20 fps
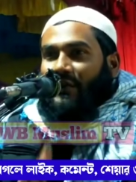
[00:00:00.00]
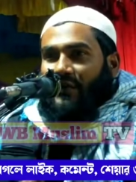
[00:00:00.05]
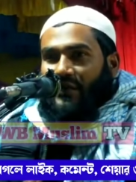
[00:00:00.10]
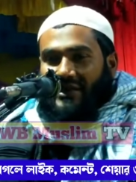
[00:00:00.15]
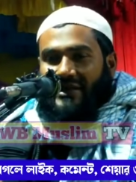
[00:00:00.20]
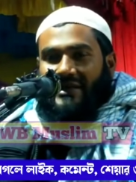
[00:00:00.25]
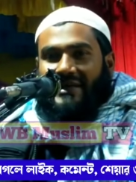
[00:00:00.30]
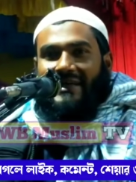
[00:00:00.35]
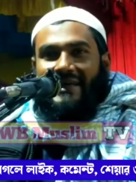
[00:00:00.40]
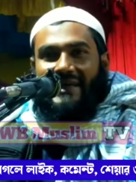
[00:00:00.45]

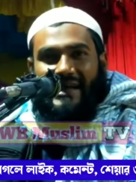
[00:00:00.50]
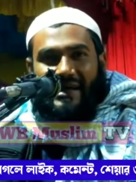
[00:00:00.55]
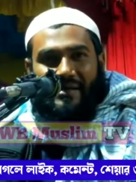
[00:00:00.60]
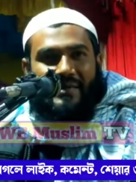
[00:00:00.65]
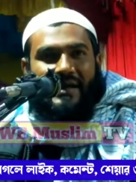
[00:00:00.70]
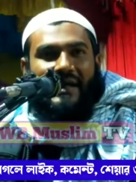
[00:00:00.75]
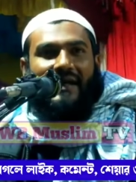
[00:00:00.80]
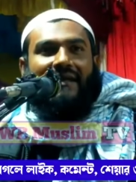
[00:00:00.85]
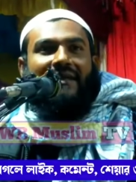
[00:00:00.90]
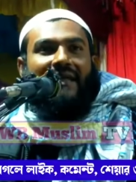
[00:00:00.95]
ওই
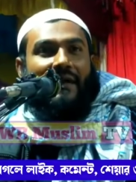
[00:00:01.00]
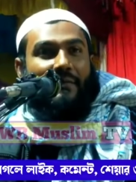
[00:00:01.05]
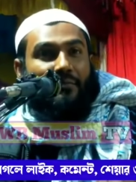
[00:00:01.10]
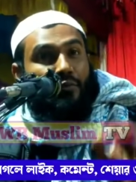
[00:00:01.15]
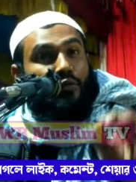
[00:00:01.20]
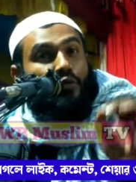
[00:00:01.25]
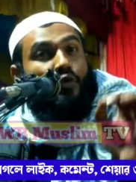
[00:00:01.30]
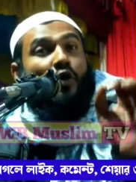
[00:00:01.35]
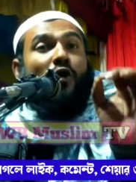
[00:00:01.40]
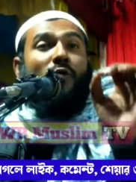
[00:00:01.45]
গ্রামে একটা
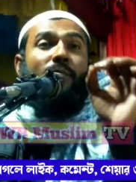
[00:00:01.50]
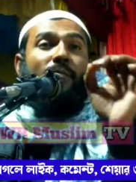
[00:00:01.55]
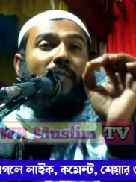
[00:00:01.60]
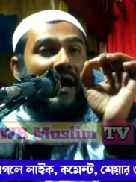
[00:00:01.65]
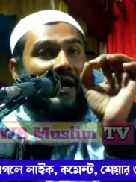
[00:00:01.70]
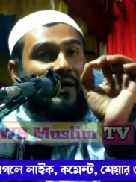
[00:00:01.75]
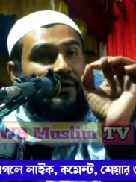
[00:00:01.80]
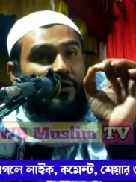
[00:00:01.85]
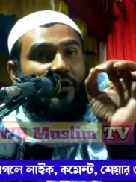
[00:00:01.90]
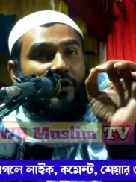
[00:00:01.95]
বুড়ো
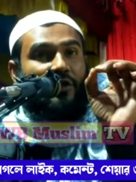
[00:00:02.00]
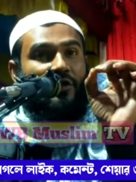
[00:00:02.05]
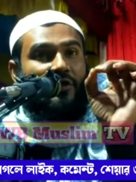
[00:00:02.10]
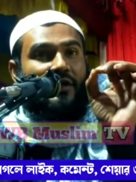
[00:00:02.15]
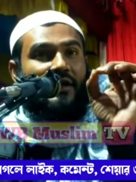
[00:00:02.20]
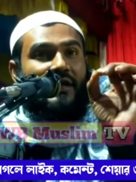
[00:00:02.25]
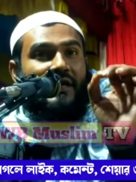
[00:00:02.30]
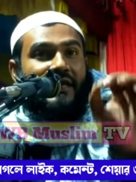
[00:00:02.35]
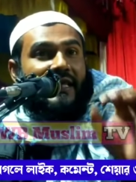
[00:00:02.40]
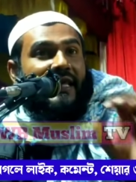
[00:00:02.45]
বানর
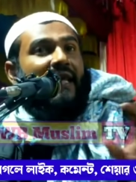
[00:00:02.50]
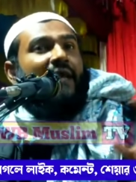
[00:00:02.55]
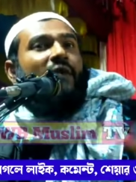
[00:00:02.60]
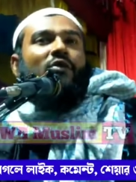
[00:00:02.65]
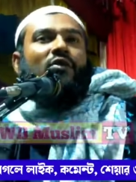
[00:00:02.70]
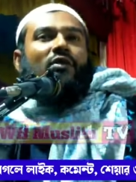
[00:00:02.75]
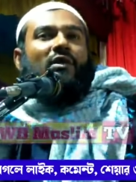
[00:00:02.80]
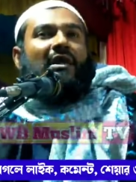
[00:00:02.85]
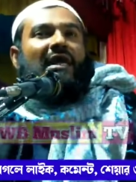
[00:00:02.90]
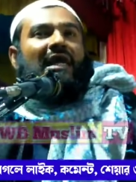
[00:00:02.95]
এর
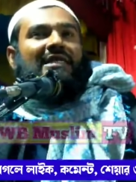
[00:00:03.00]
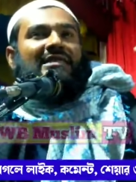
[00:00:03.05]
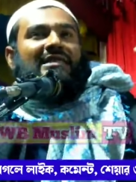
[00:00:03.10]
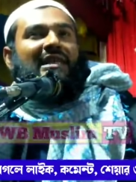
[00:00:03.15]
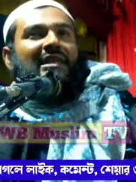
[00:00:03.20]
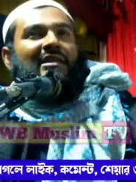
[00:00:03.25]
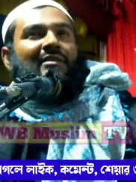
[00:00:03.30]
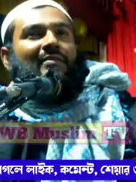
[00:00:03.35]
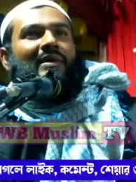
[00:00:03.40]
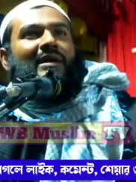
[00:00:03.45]
ওর
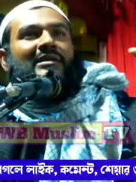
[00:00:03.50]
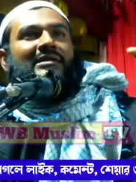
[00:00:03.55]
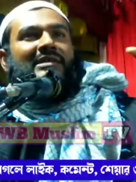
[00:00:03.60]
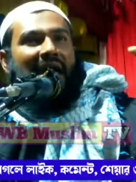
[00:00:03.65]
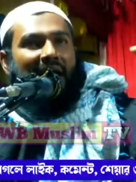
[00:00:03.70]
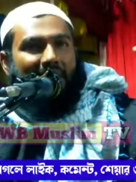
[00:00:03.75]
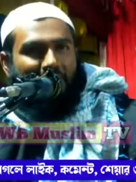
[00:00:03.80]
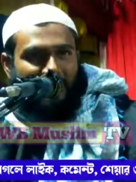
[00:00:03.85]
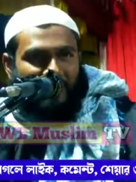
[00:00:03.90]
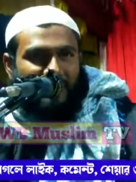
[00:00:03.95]
গাছের
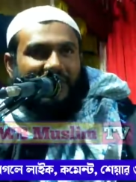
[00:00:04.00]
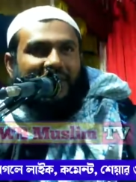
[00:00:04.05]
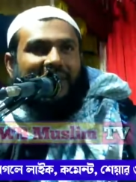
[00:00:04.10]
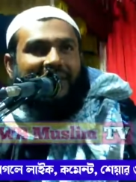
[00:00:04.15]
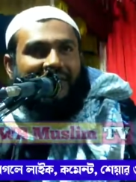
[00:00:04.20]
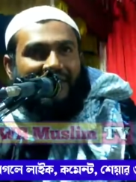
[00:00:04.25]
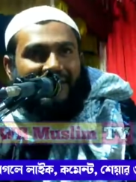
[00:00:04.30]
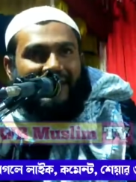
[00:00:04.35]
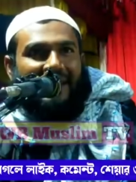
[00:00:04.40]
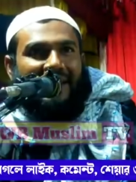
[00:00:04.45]
ঝাঁপ দিতে
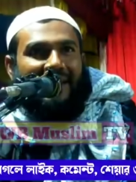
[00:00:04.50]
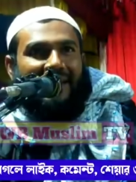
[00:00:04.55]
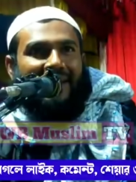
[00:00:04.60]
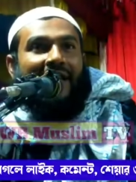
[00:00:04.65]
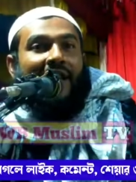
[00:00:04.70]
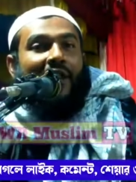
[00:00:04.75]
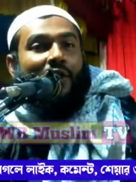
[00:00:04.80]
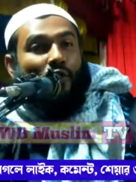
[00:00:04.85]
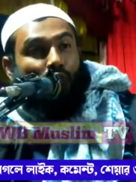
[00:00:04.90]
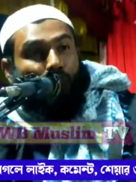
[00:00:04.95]
দিতে
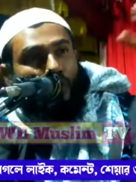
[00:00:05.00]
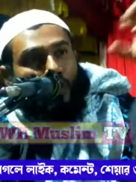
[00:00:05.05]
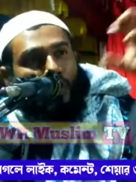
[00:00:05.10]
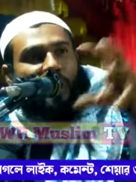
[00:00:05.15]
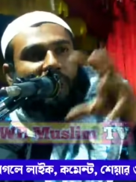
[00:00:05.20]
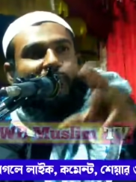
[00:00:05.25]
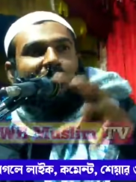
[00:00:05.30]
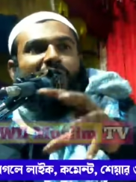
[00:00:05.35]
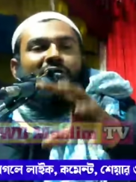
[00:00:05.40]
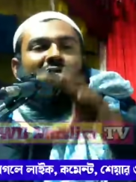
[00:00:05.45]

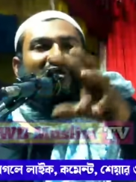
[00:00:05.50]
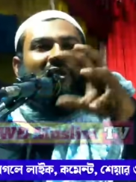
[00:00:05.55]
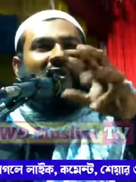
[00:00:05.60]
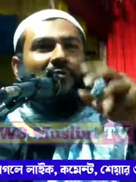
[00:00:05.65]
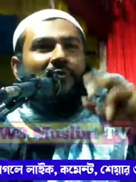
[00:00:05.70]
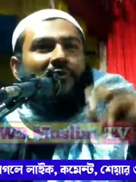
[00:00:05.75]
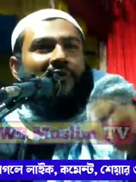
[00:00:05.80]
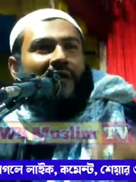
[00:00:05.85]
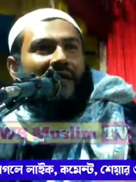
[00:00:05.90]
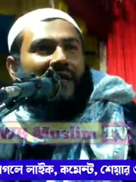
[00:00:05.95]
কুয়োর ভিতরে
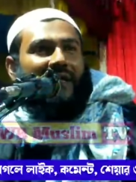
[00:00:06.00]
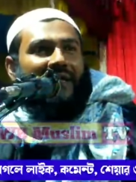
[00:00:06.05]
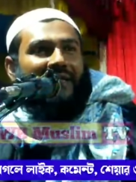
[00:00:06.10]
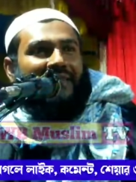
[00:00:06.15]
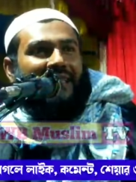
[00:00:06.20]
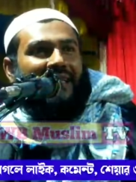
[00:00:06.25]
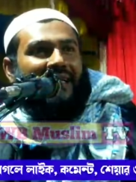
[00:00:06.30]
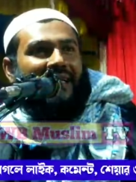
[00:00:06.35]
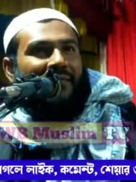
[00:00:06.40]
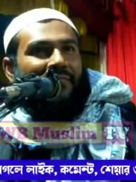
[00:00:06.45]
পড়ে
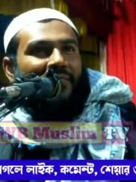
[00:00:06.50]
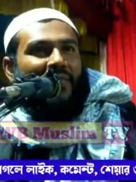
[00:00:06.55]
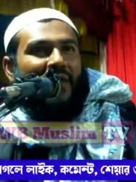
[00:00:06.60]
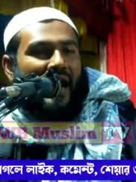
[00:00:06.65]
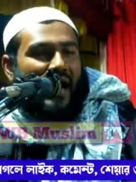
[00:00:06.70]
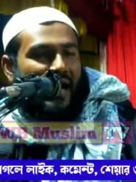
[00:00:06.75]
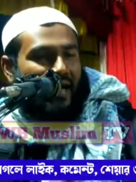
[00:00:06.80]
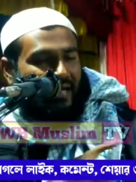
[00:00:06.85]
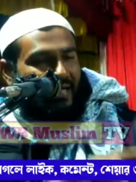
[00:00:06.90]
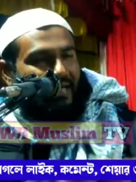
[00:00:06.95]
গেছে
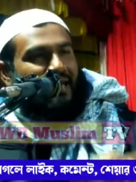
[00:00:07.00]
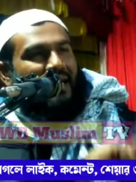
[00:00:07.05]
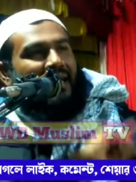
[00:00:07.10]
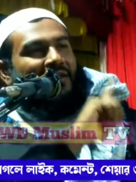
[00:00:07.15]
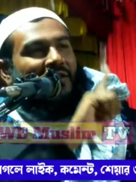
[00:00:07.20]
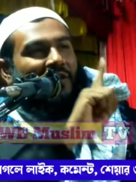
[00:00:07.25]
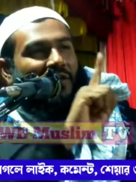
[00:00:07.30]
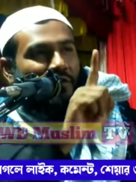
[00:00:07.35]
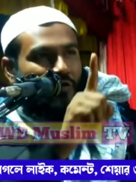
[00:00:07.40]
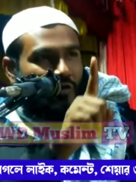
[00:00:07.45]
আর এরা
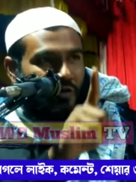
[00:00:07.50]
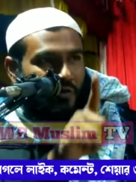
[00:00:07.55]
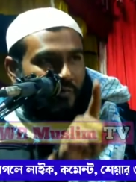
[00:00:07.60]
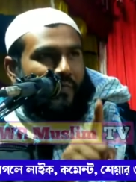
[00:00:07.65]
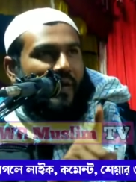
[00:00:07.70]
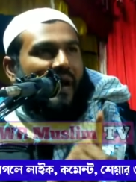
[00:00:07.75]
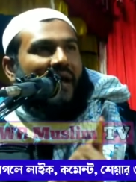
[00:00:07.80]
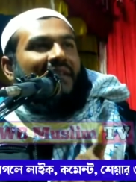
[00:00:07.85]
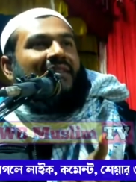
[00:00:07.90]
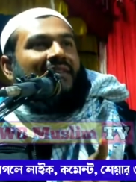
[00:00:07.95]
যখন
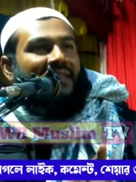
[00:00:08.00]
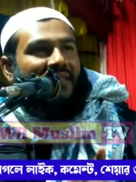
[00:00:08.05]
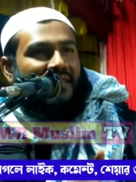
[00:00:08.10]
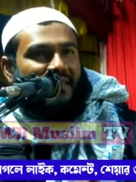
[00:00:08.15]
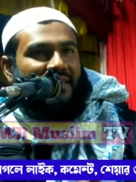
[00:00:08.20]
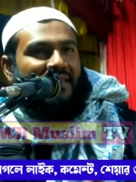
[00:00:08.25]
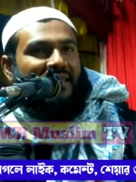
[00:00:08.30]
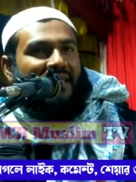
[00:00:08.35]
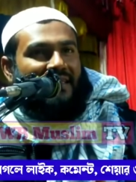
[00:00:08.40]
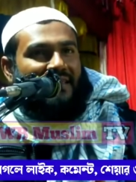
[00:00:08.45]
বালতি
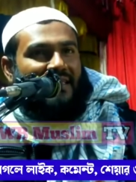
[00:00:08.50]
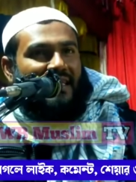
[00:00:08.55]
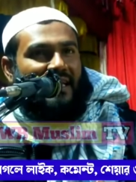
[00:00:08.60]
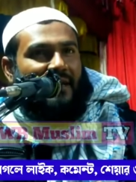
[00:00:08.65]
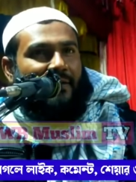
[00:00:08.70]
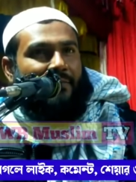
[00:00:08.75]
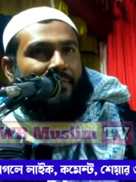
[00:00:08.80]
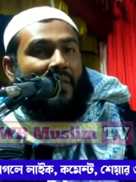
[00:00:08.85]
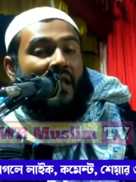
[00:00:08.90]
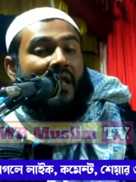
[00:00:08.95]
দিয়েছে
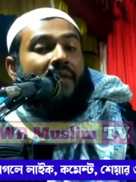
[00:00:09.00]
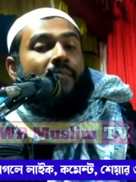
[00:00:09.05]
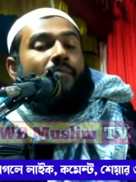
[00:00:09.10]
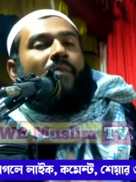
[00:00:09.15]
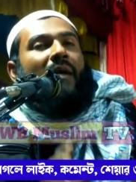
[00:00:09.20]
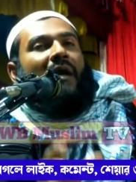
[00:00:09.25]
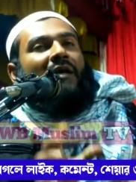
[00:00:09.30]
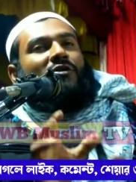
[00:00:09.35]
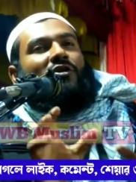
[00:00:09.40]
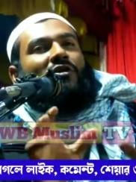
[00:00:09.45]

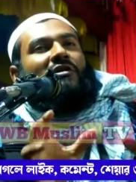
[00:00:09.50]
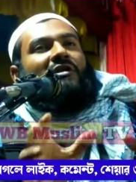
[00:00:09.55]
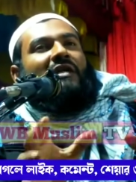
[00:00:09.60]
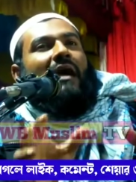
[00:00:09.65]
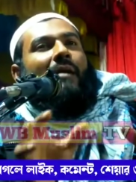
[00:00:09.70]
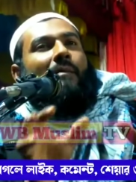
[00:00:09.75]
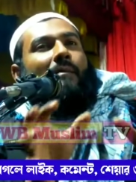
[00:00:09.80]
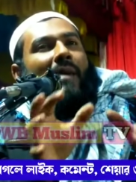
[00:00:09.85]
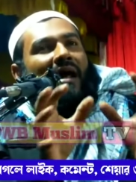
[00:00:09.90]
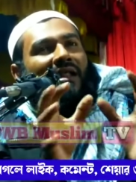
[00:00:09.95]

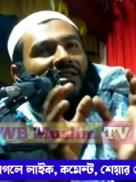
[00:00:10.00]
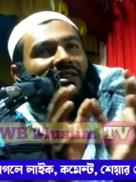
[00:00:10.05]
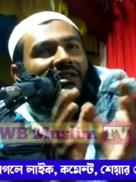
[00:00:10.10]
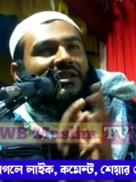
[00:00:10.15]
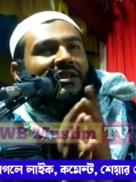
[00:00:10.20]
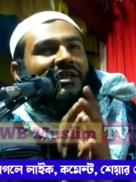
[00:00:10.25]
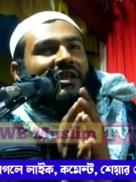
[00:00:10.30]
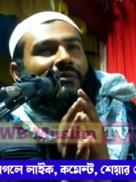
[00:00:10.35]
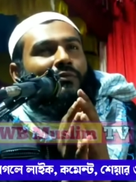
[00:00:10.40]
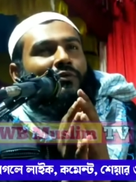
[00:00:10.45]
বানরটা
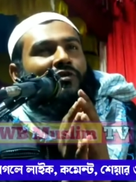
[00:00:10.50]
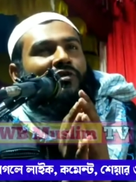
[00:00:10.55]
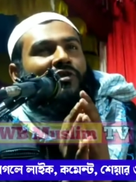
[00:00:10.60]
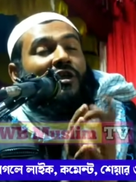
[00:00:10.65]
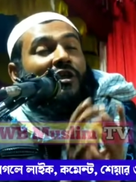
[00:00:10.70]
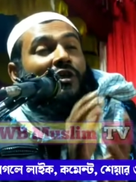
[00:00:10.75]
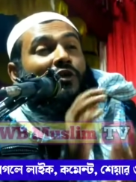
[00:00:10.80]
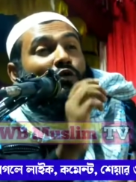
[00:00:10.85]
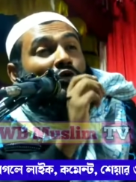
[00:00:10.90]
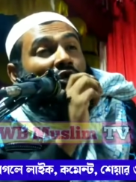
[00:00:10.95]
বালতিতে
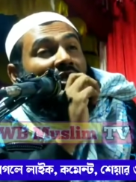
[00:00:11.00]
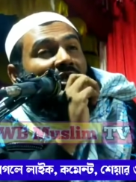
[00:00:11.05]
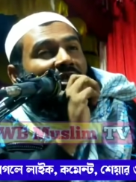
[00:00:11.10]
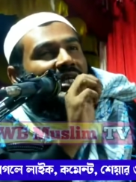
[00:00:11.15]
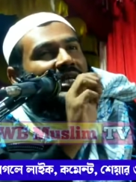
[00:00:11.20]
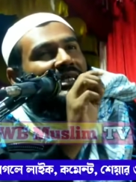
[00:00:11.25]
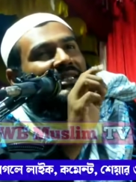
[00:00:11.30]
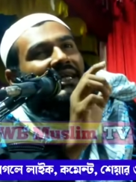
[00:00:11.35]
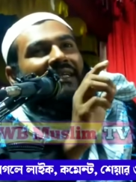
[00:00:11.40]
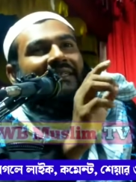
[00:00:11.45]
বসে
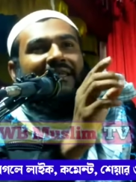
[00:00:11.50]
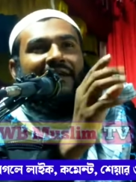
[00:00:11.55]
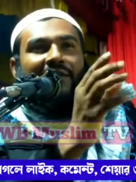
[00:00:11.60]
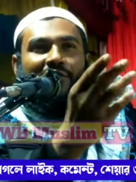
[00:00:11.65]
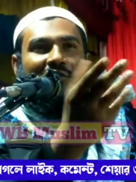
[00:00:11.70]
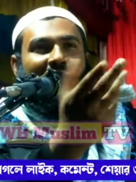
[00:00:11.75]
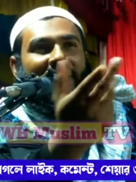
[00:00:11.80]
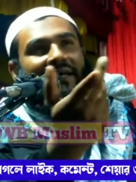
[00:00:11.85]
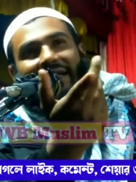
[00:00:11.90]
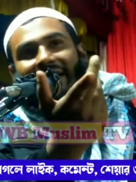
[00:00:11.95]
দড়িটা দাঁতে
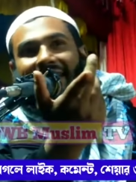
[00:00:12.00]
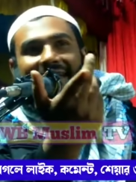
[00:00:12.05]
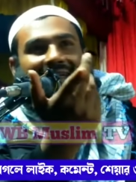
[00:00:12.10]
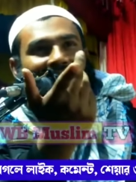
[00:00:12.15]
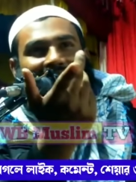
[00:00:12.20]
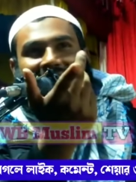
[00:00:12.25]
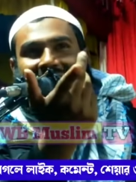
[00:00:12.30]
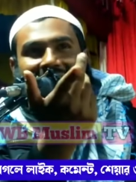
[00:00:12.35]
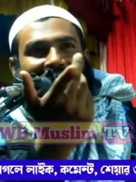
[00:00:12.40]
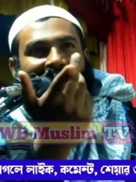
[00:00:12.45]
করে
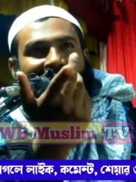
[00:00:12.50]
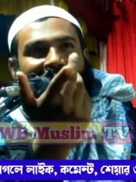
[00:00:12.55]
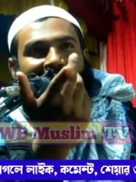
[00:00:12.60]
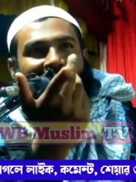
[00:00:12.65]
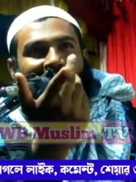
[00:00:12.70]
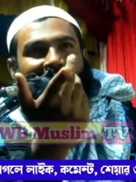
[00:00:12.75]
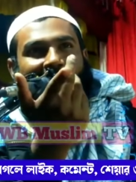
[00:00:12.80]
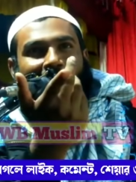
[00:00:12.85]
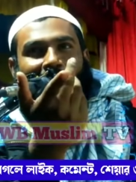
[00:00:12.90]
কেটে দিয়েছে